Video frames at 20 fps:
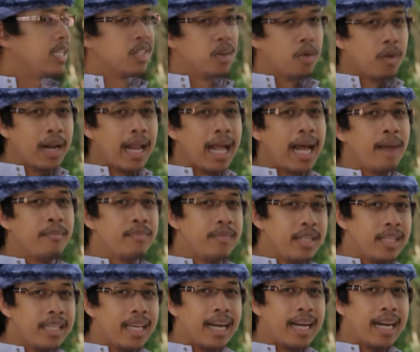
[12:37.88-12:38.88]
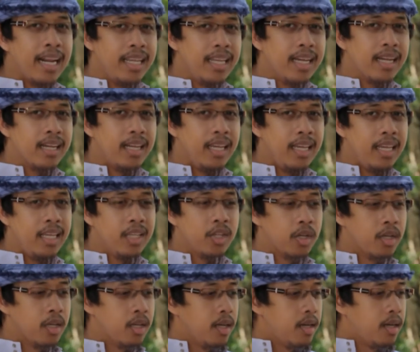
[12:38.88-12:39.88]
ติดสงครามติดอย่างนั้นอย่างนี้
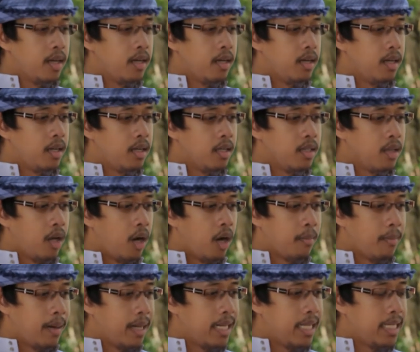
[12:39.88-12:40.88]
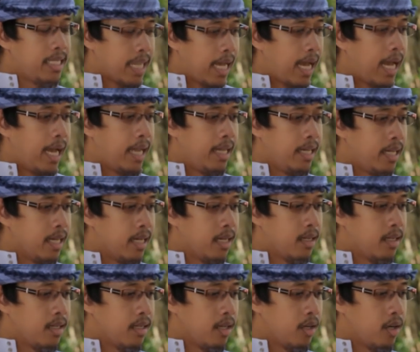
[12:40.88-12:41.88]
จนออกมาได้ฉายเนี่ย
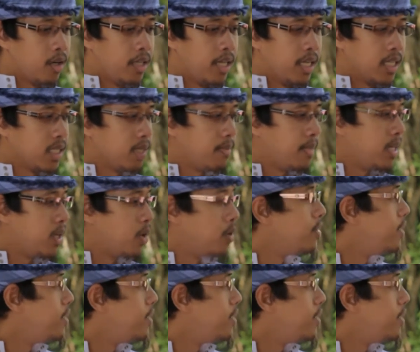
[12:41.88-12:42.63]
แล้วก็ยังจะมาโด